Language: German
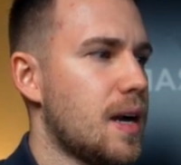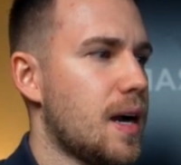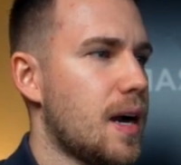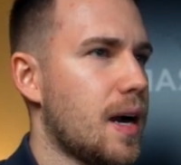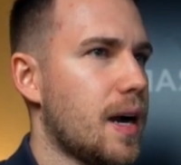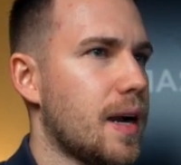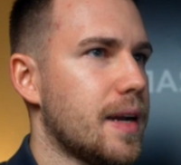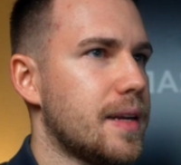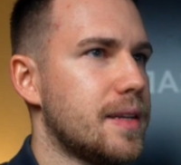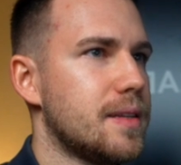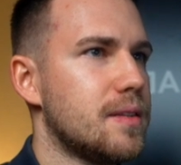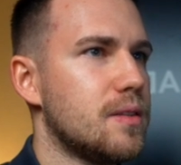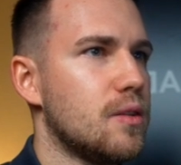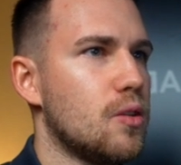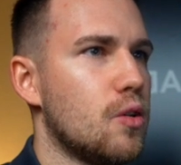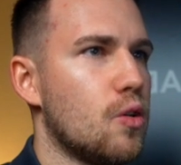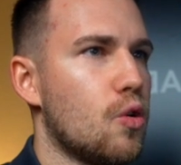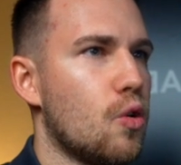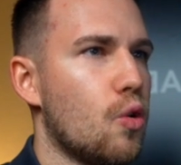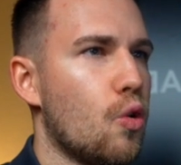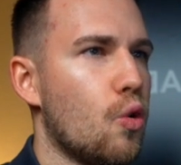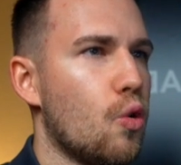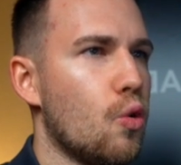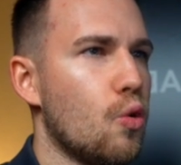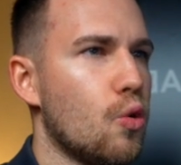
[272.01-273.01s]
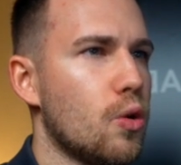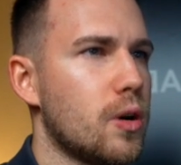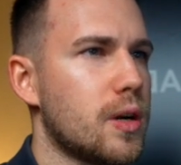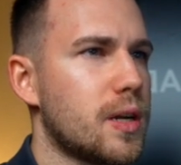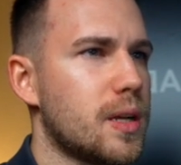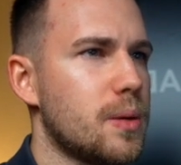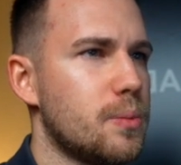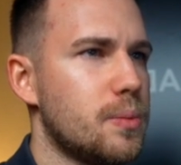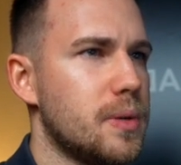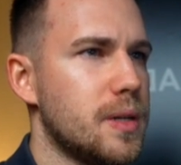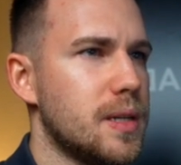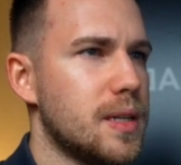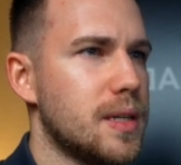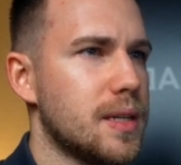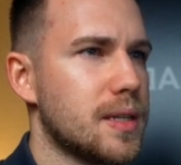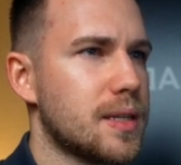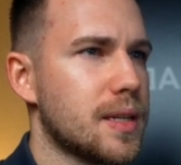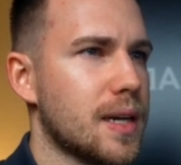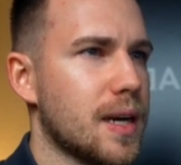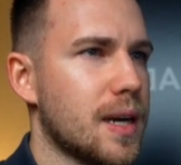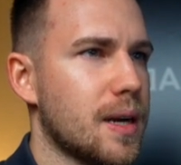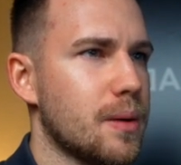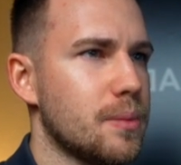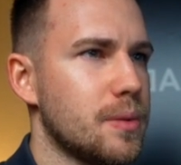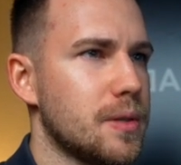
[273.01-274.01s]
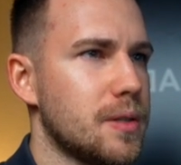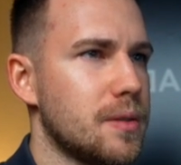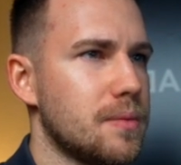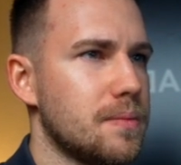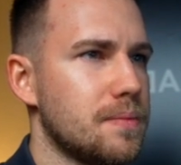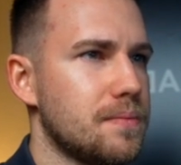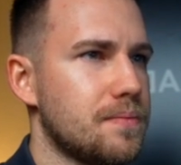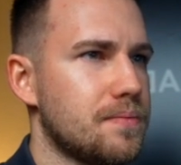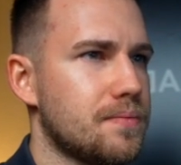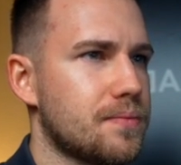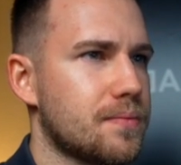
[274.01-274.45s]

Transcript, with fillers: ein Hoch gebildet haben